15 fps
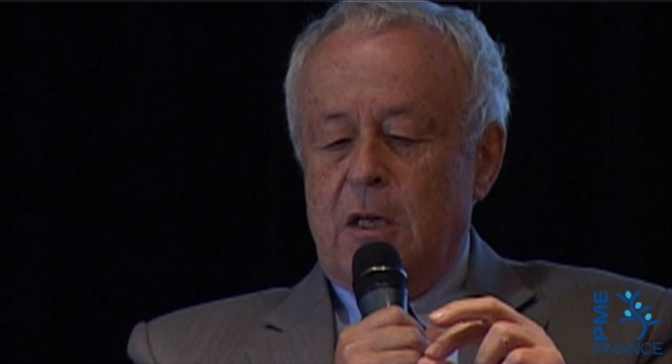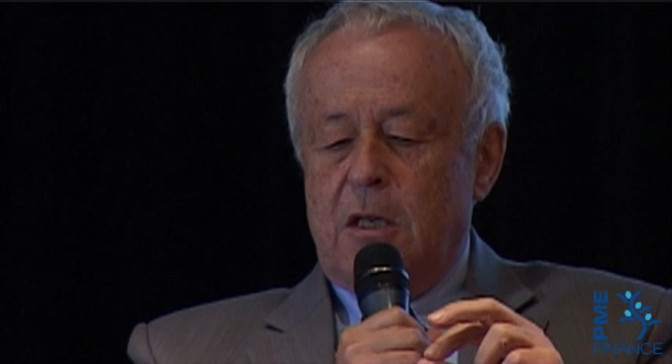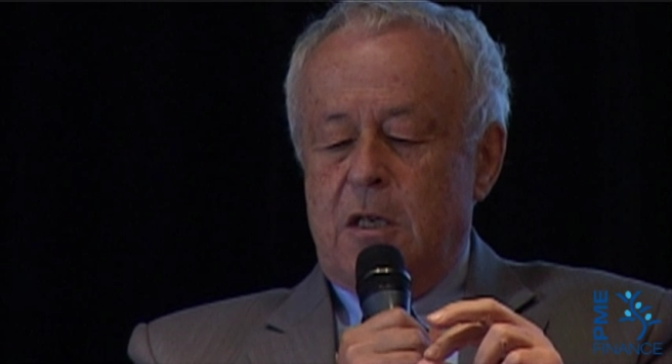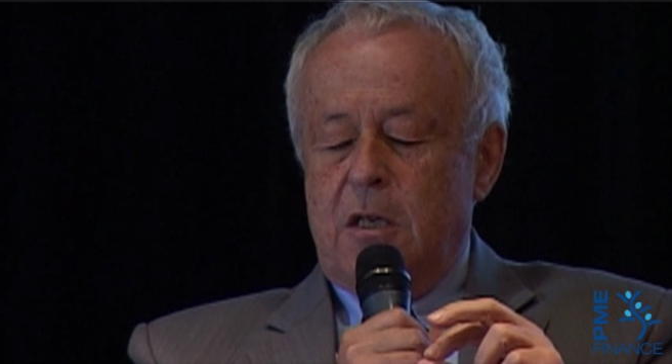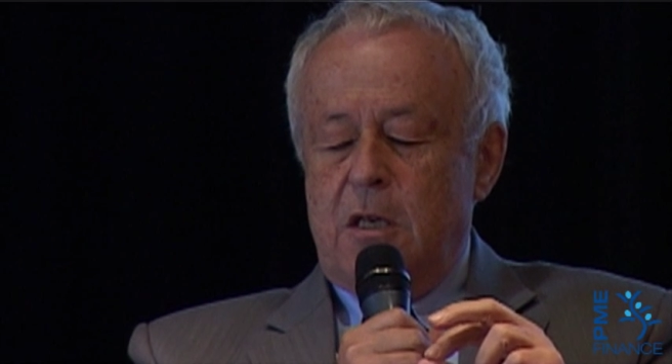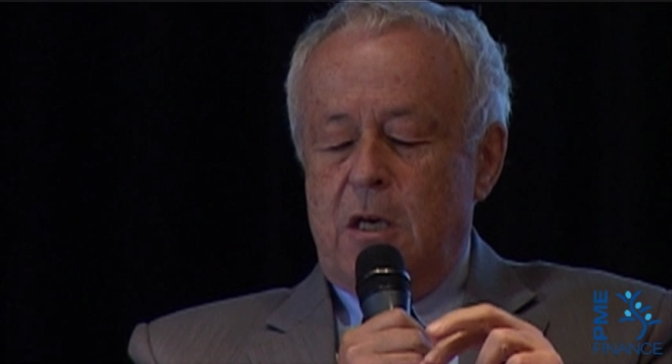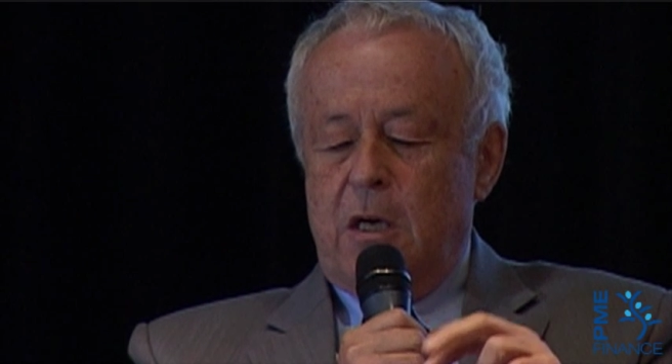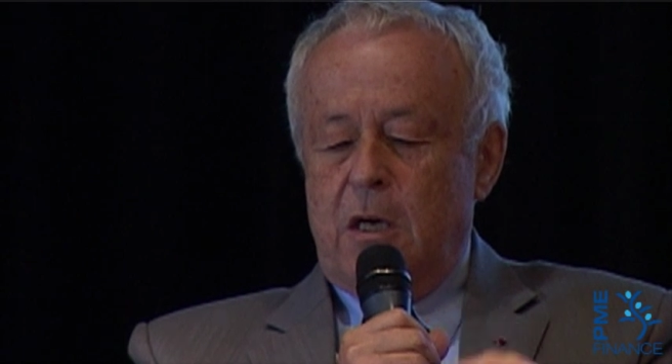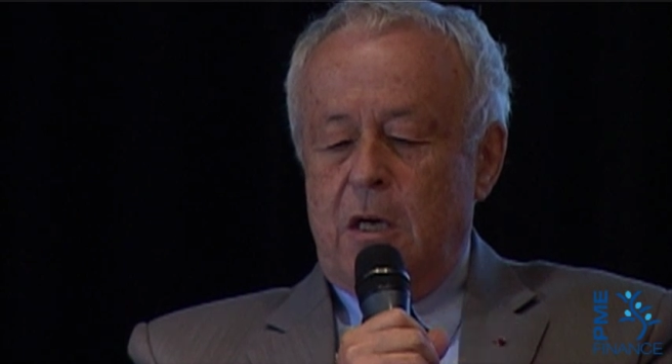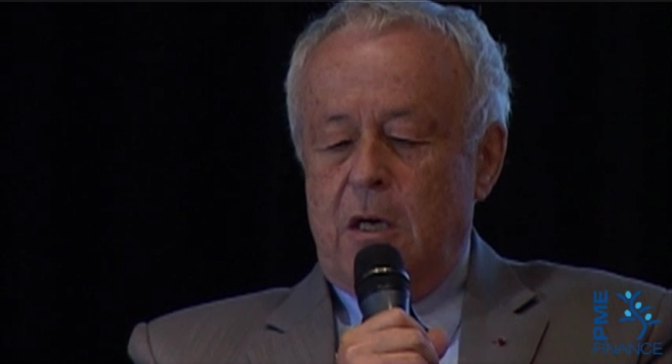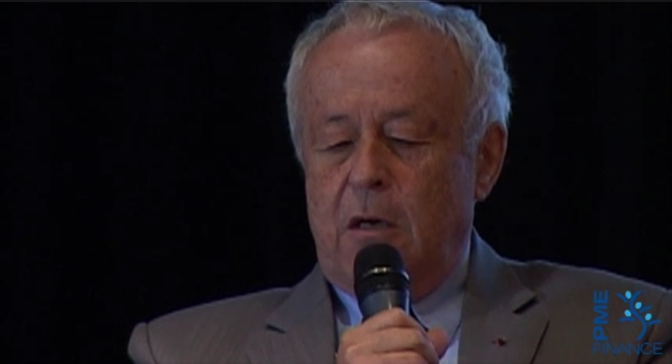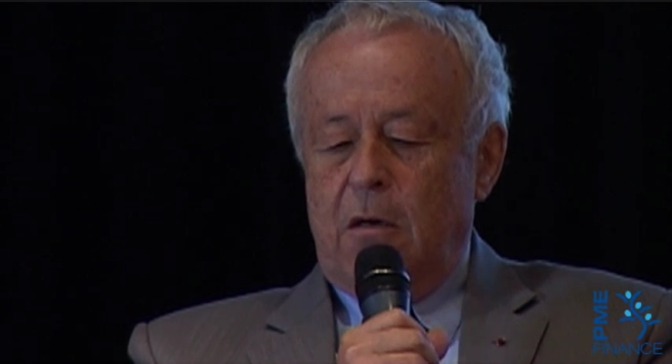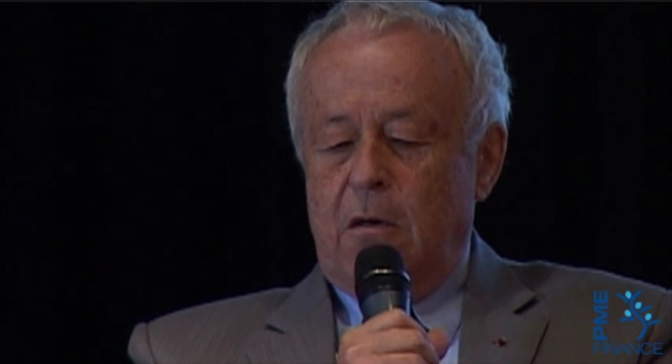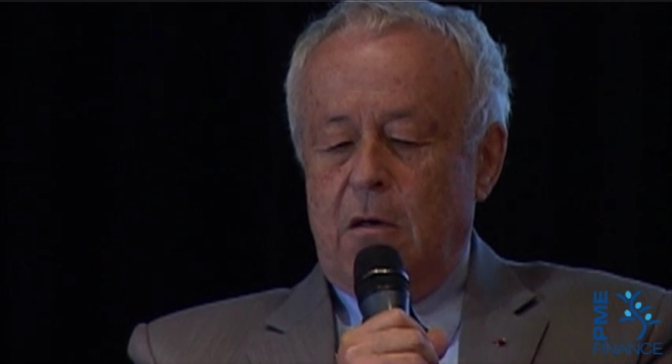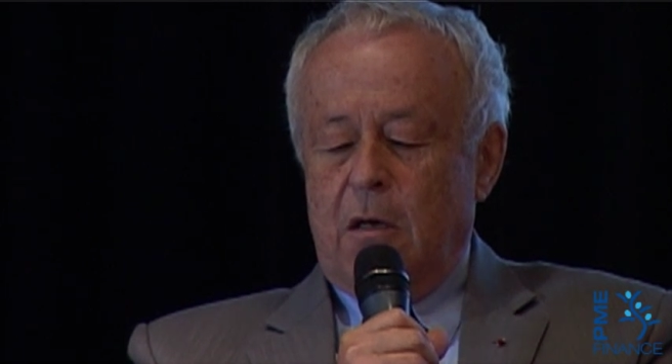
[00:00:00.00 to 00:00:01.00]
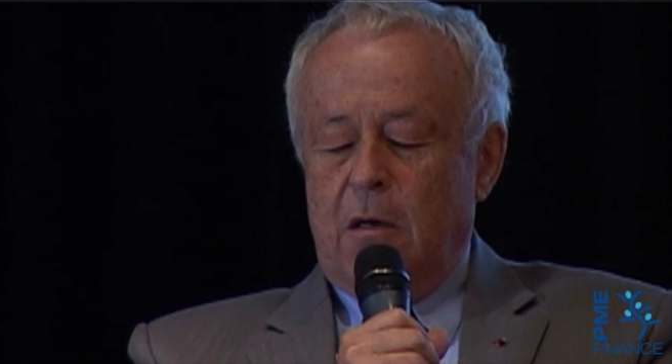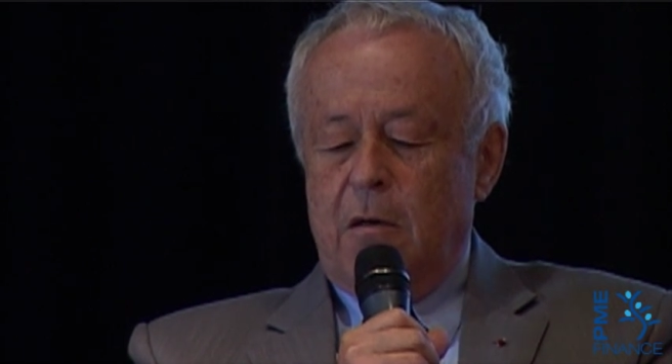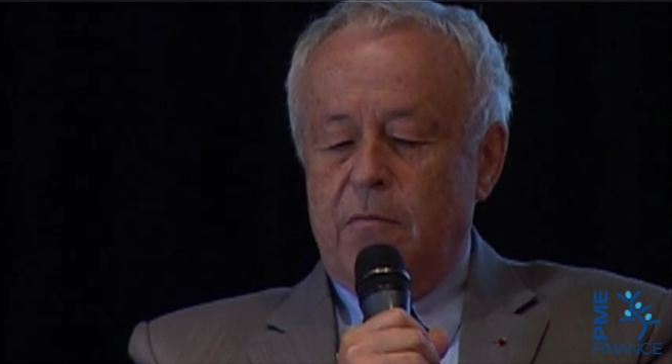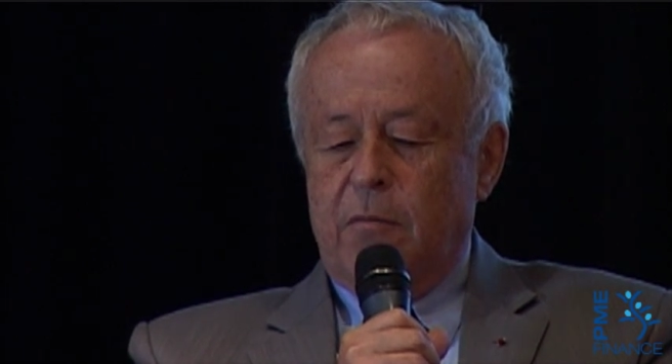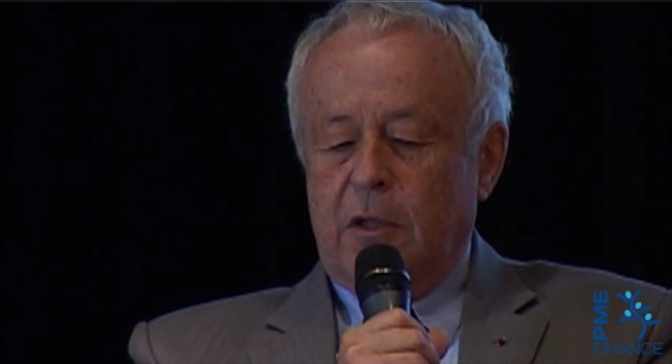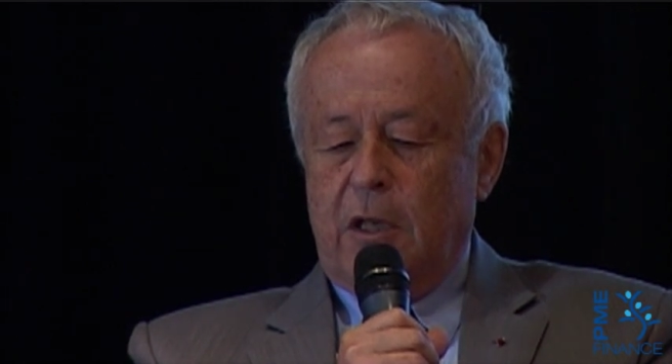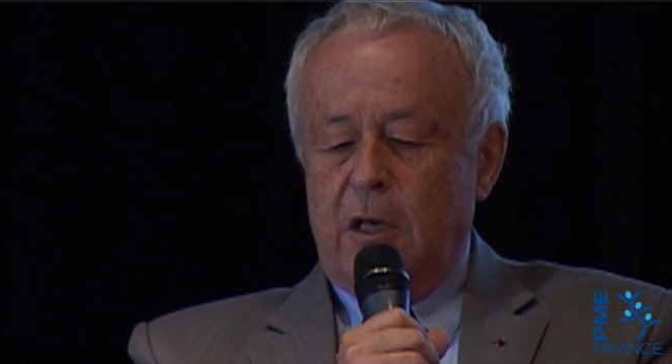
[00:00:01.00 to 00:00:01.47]
qui est euh, quand
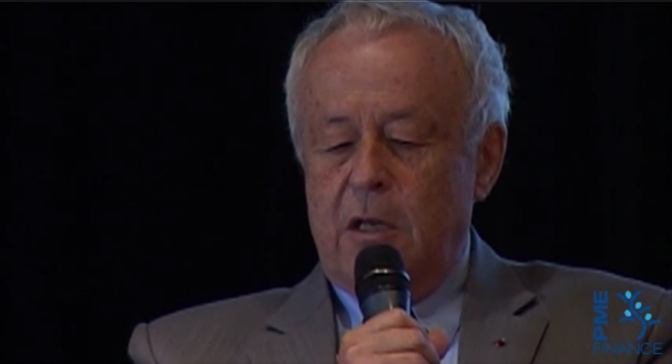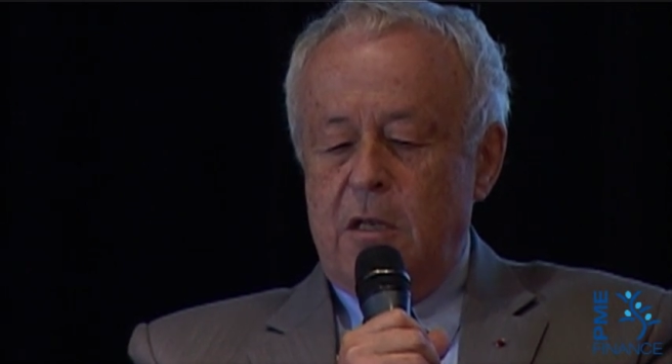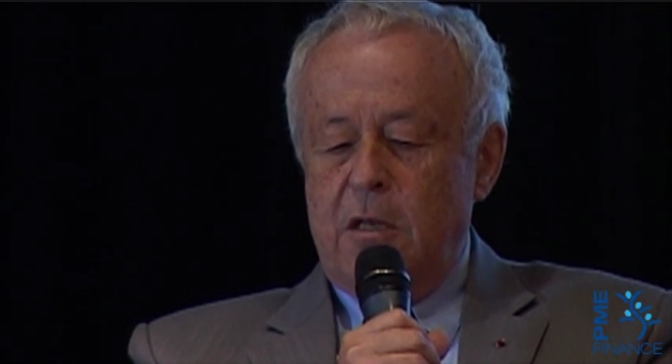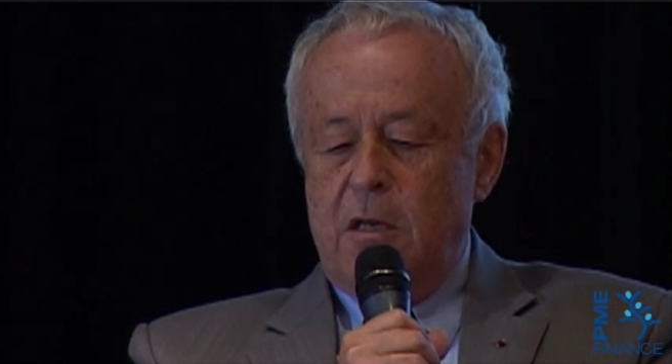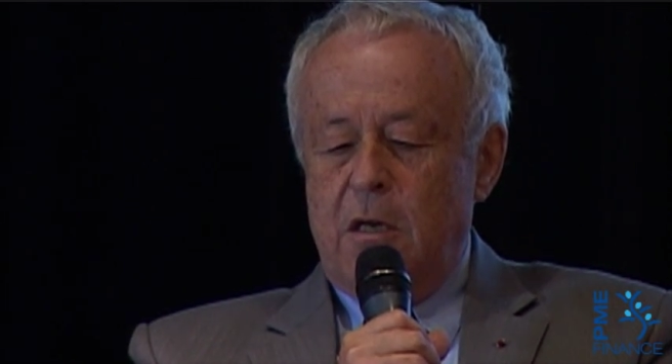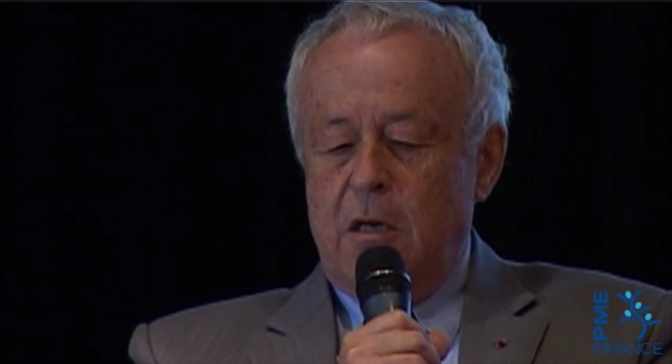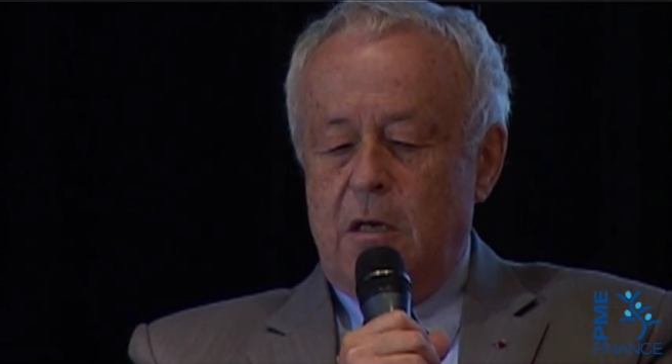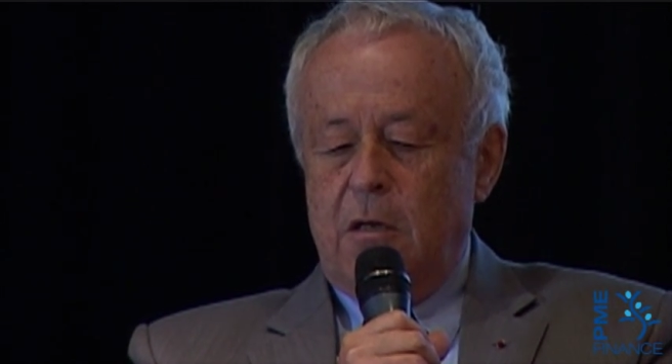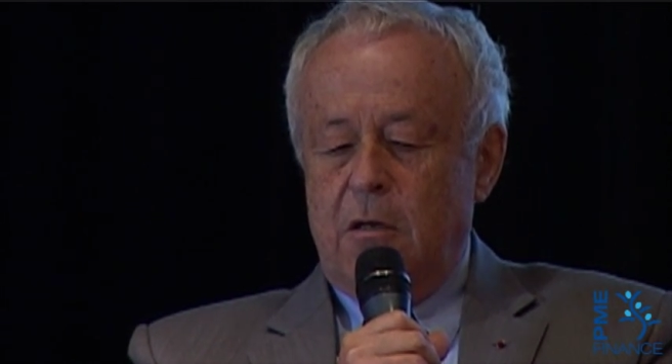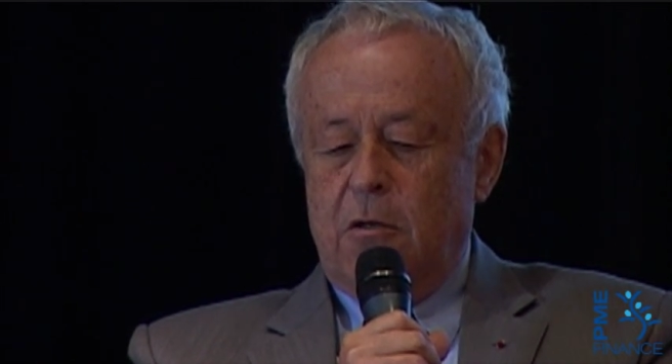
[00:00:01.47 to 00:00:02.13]
même très lié,